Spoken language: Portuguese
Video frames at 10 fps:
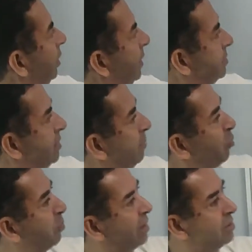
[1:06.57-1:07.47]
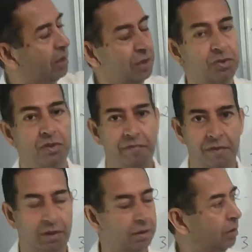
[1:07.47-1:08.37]
É sempre um prazer te
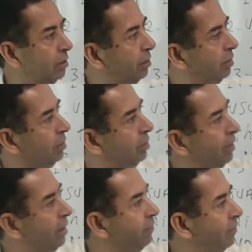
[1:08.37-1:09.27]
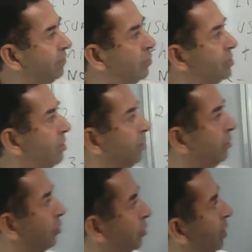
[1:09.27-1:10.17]
ver, né? Ver você,
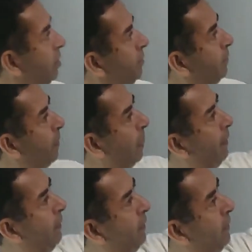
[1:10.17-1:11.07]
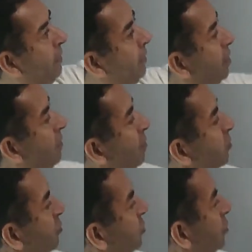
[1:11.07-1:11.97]
ok? Então vamos
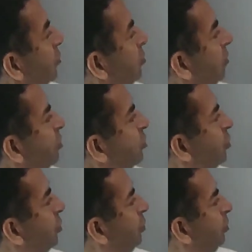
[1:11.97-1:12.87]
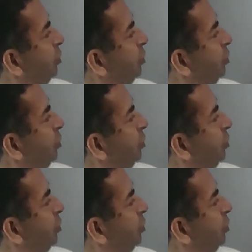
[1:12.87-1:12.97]
para o segundo, number two.